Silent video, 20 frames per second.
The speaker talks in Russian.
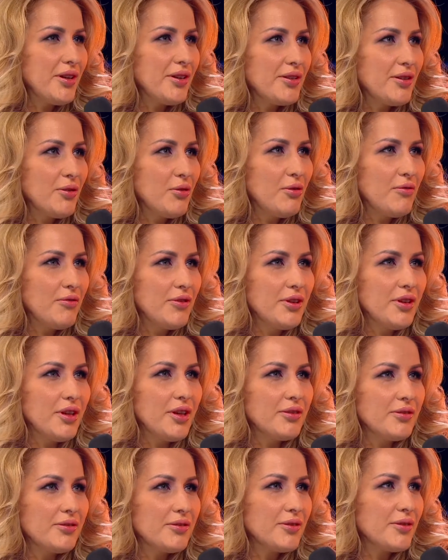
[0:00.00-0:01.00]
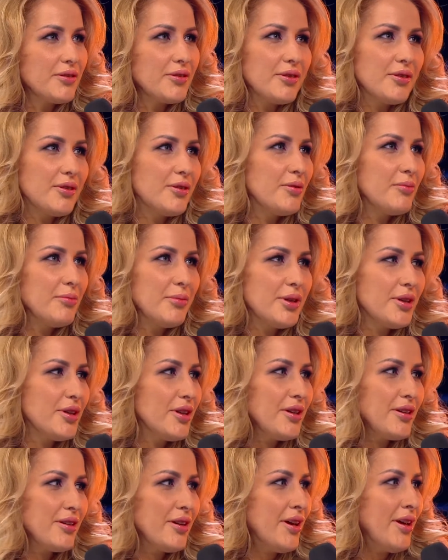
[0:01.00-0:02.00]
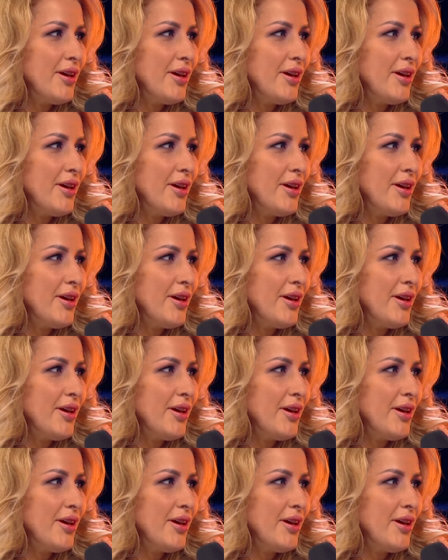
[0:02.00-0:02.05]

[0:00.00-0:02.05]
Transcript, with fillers: такого нет. Э, мы